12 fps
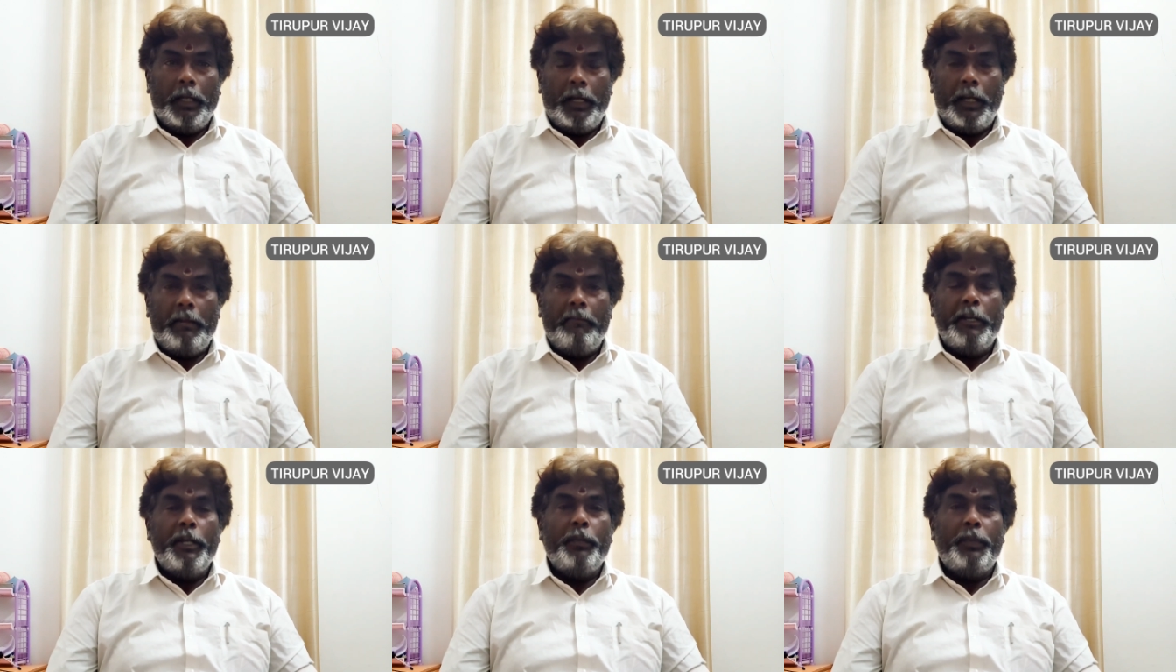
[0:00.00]
இன்றைய
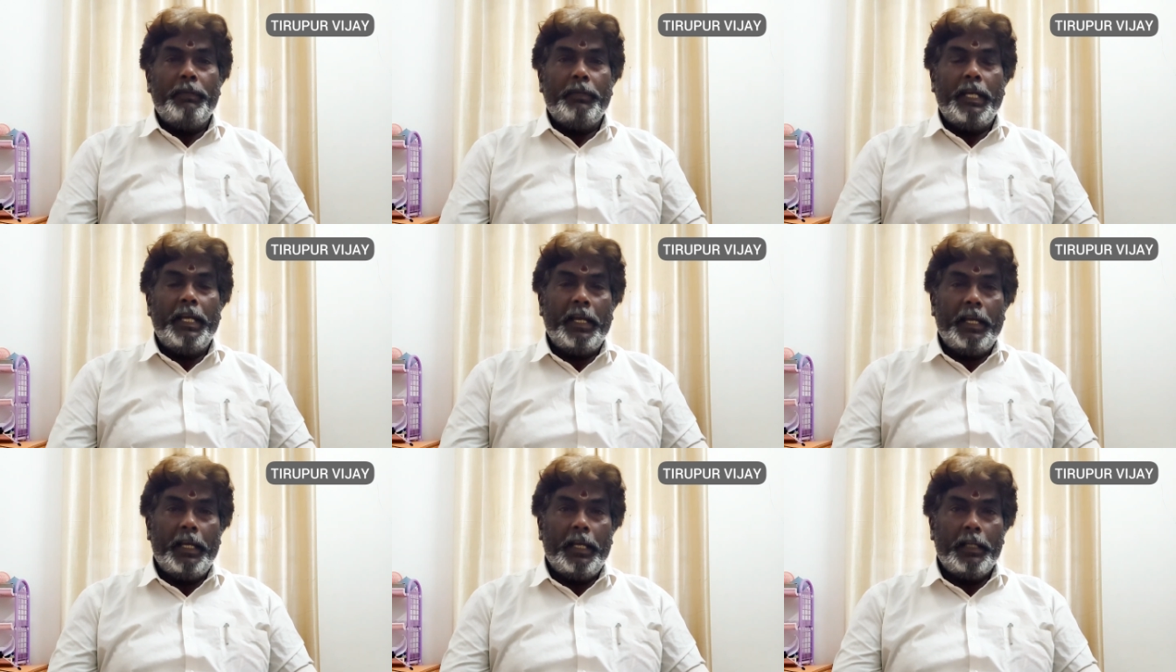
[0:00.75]
வீடியோ பதிவிலே
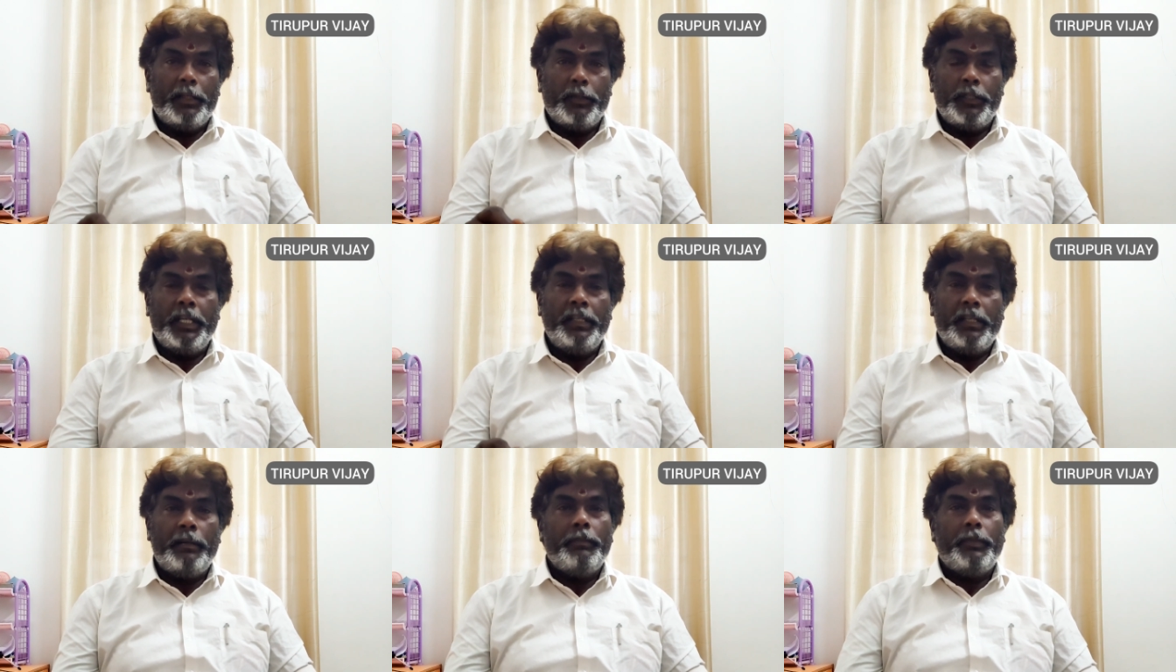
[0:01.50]

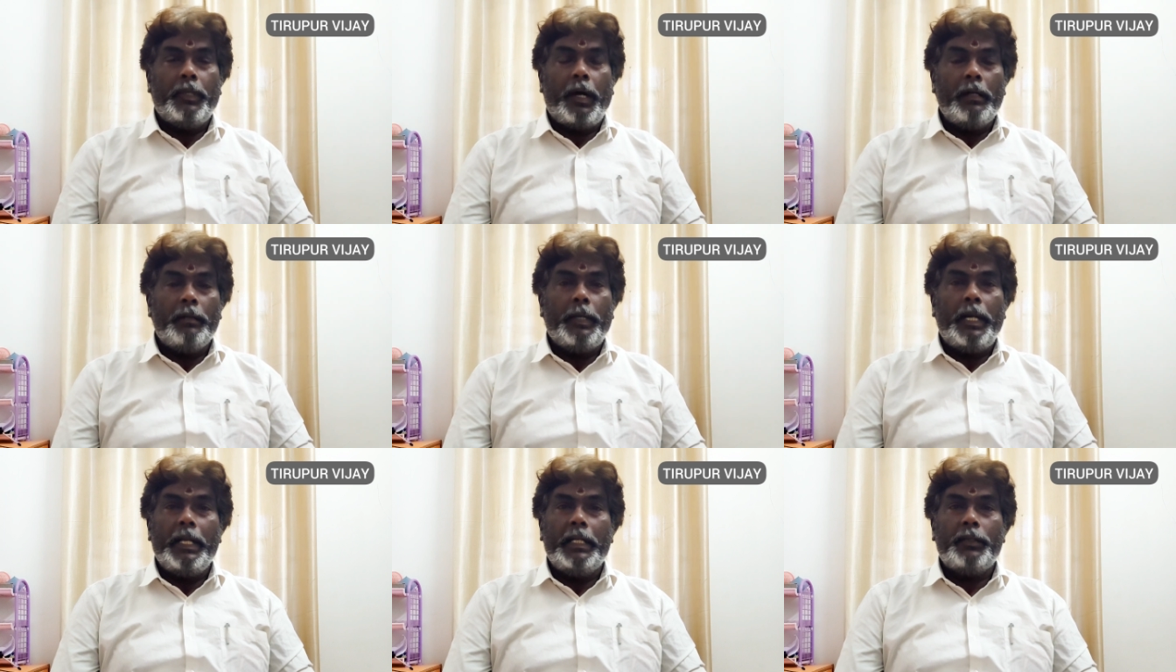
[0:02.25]
சுசீந்திரம்
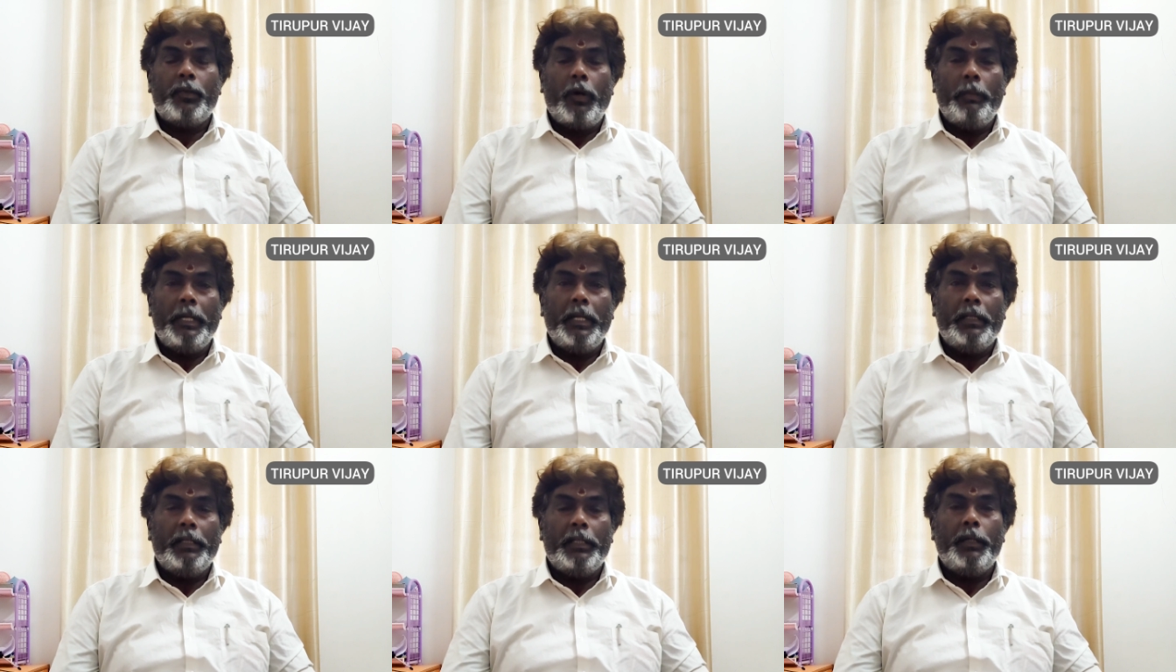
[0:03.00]
தானுமாலையன் சுவாமி
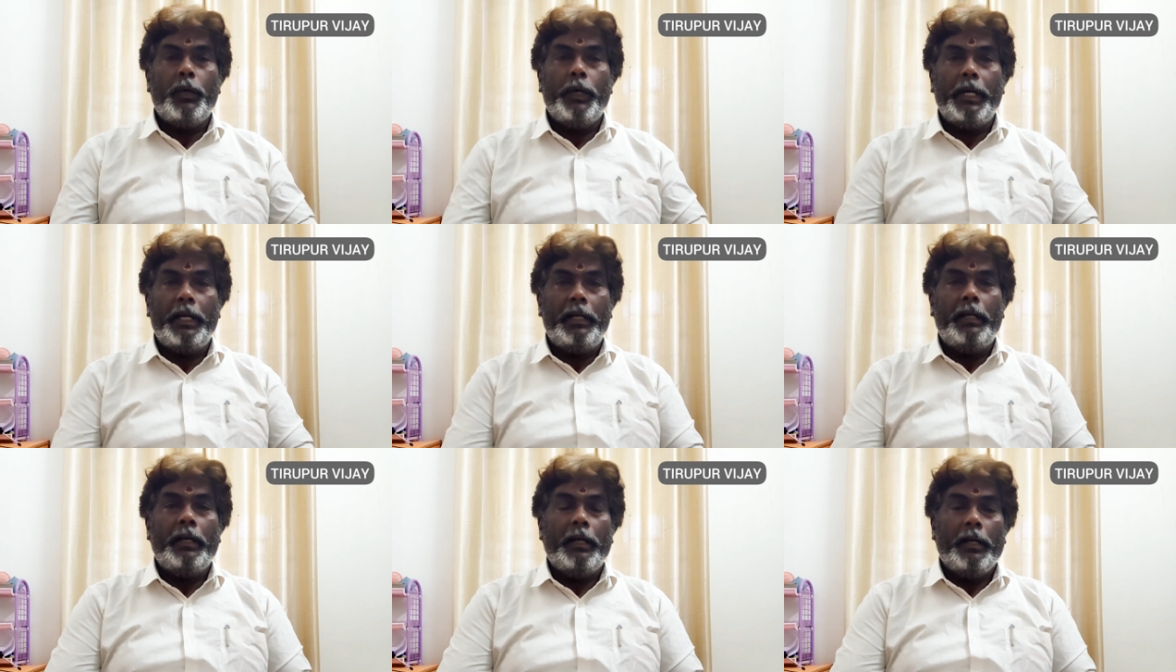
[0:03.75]
திருக்கோயில்
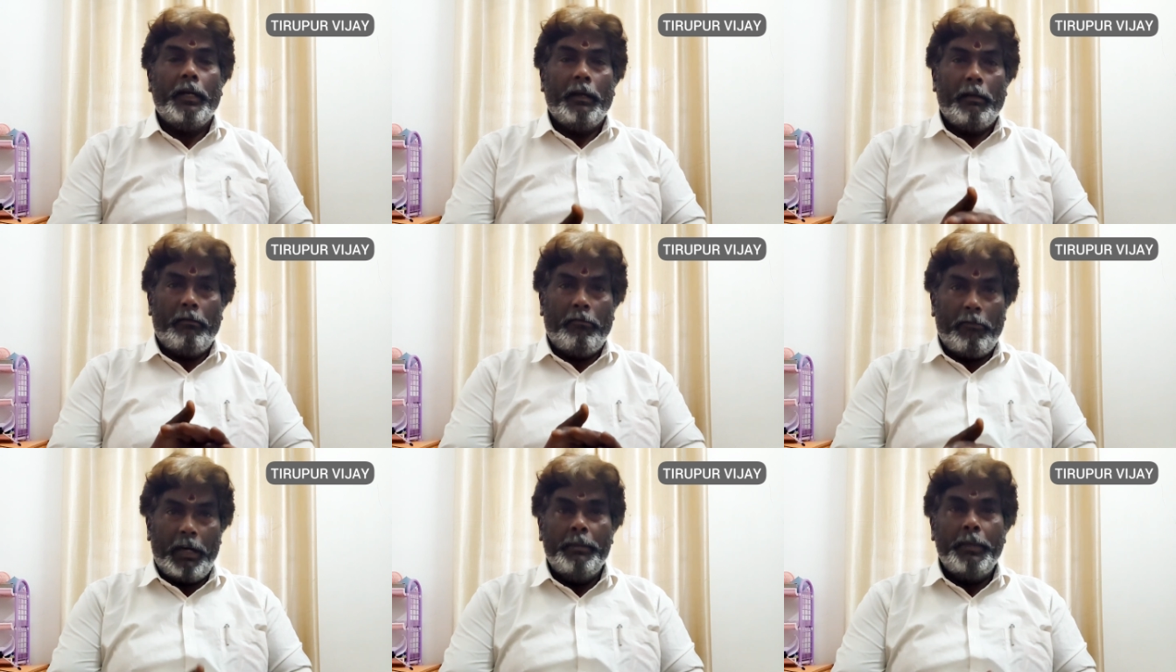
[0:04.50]

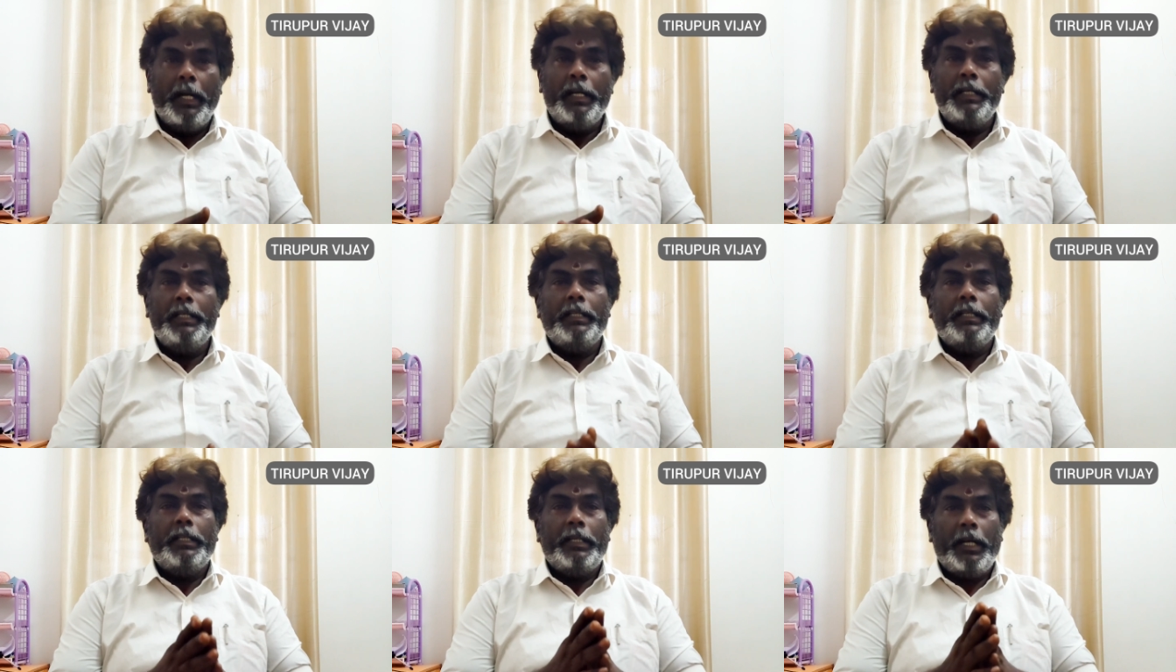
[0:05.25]
வழிபாடு
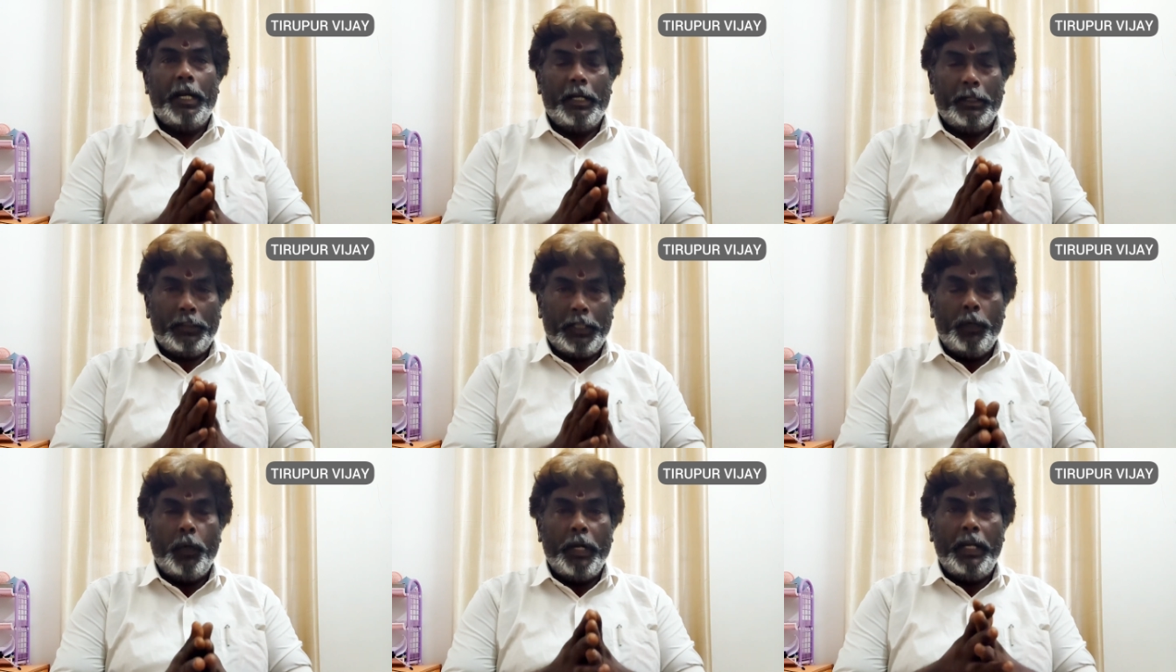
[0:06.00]

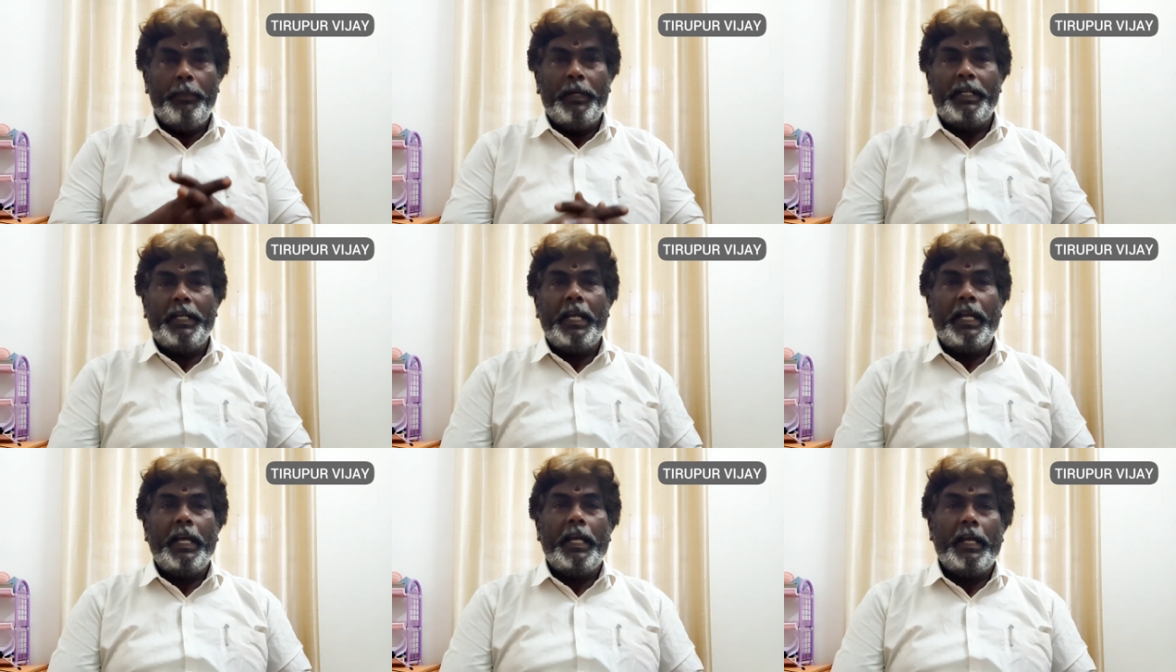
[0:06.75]
திருக்கோயில்
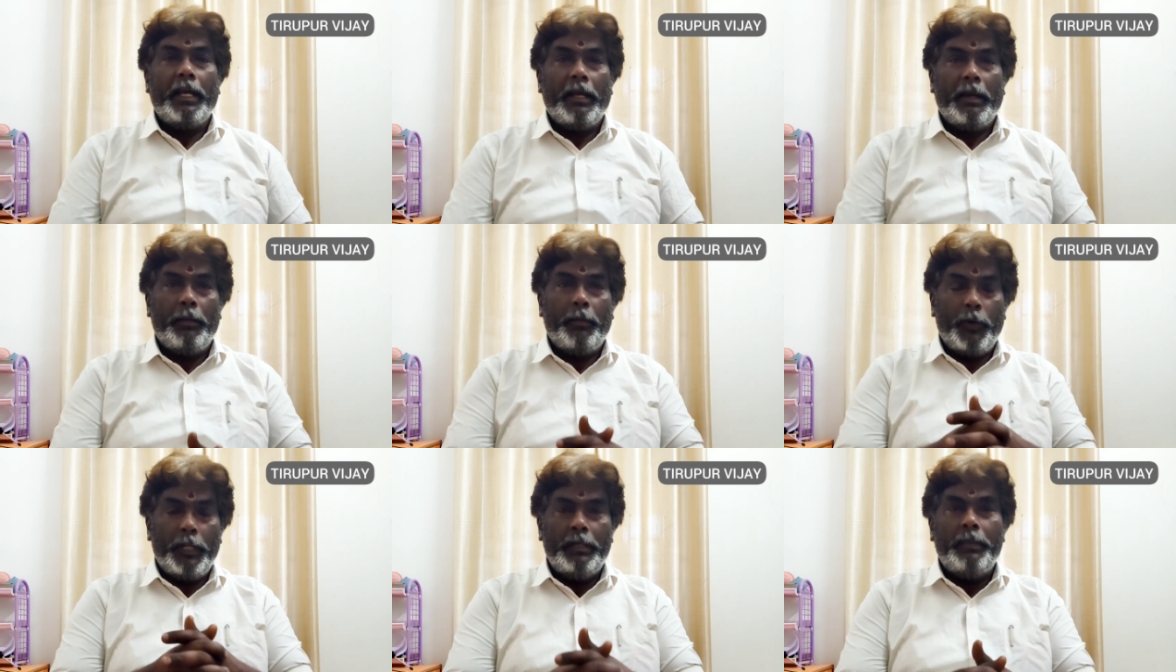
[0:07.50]
பற்றிய
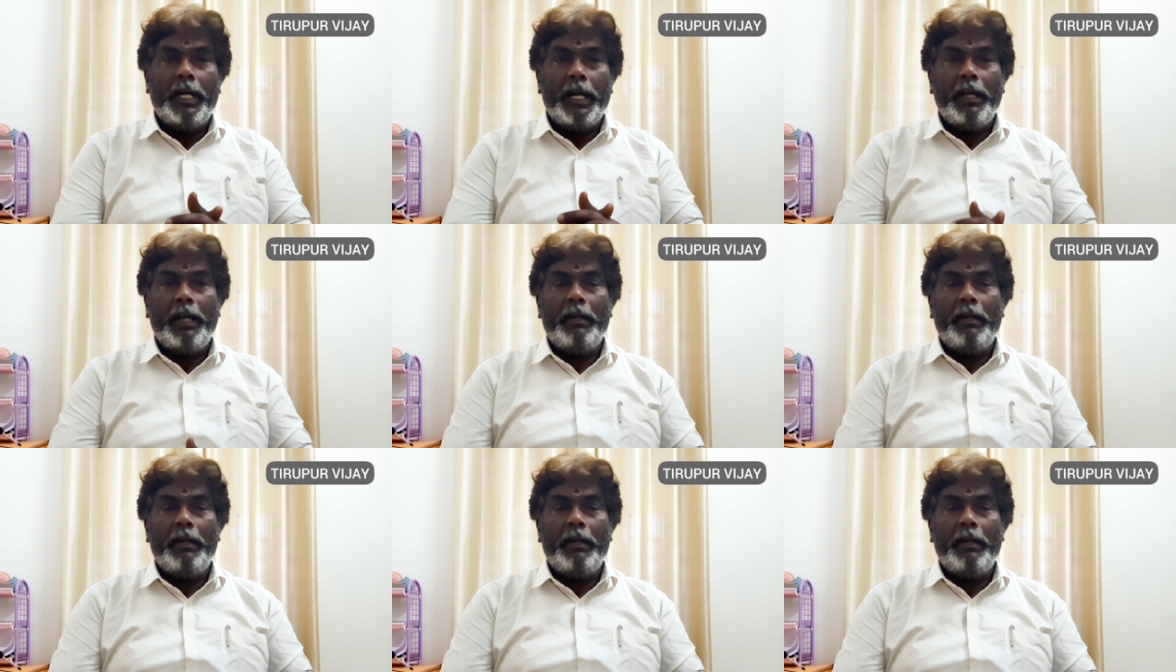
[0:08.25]
புனிதமான